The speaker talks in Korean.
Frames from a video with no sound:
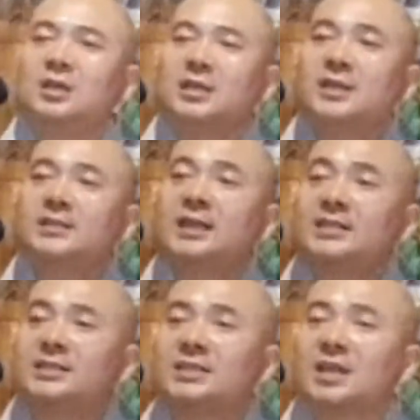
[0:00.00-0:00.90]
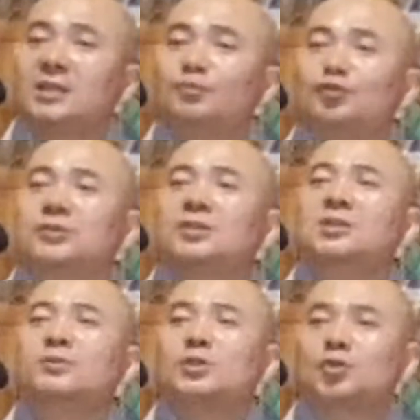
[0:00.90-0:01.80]
일체지자인
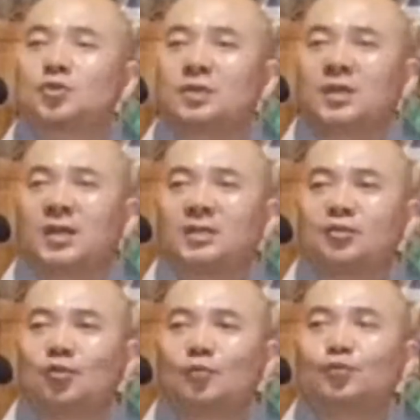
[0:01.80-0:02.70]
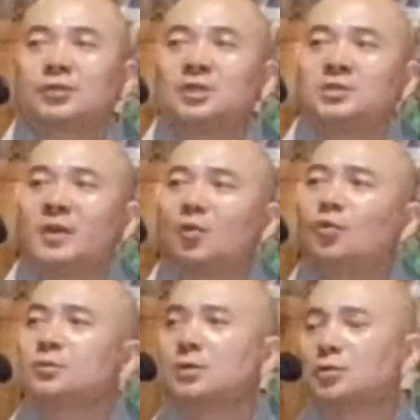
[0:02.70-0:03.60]
부처님을 초청해가지고 부처님의
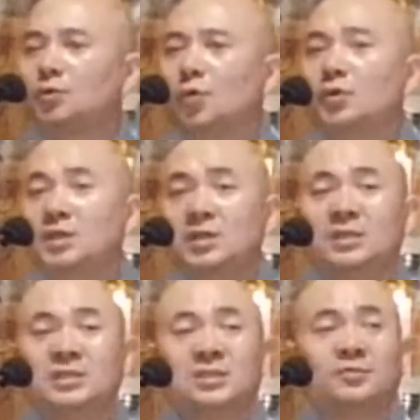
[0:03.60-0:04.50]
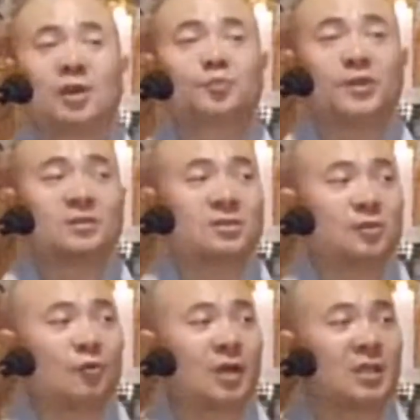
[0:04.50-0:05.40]
공덕으로 이 지금
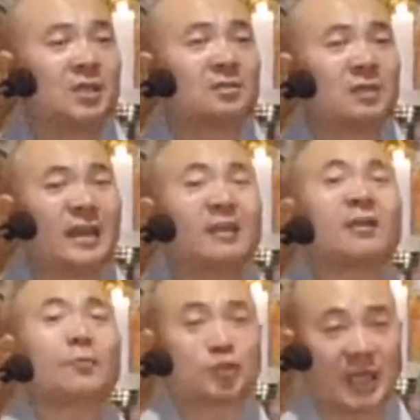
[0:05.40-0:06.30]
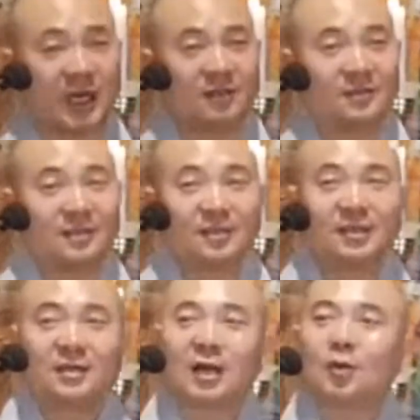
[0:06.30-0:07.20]
역병들과 기근을 해결해보자.
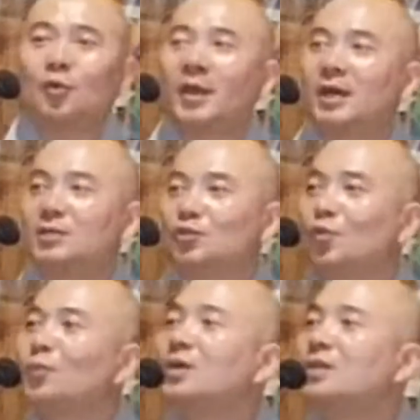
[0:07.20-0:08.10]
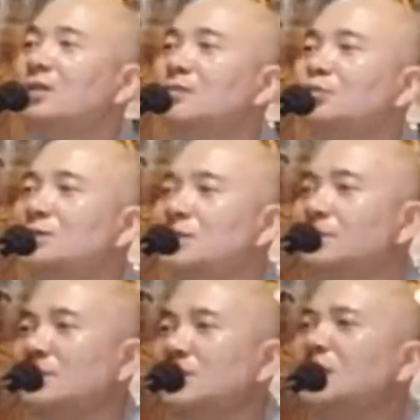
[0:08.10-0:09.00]
라고 해가지고 멀리 있는
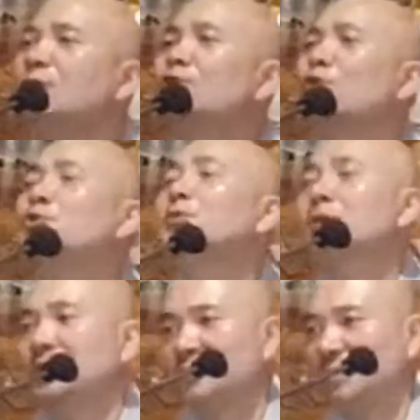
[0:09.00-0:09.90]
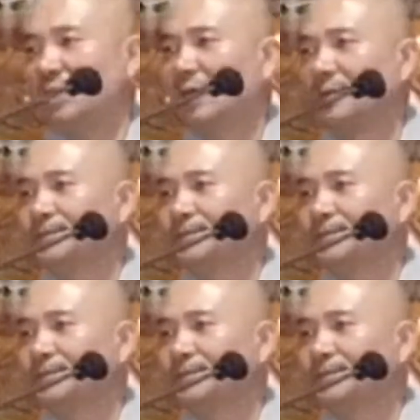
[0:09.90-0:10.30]
부처님을 일부러 초청했습니다.